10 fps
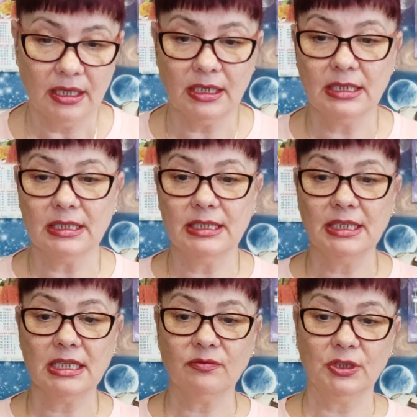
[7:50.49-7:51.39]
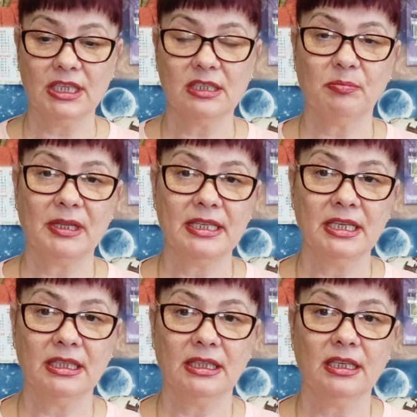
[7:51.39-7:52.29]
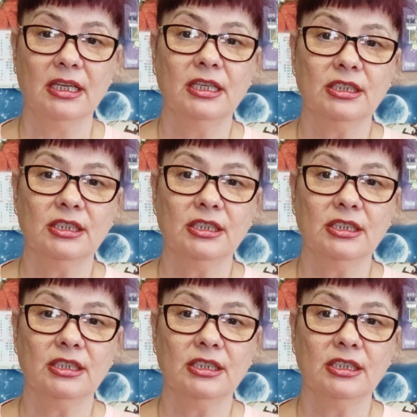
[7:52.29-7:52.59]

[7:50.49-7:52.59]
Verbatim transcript: И здесь вот эти планеты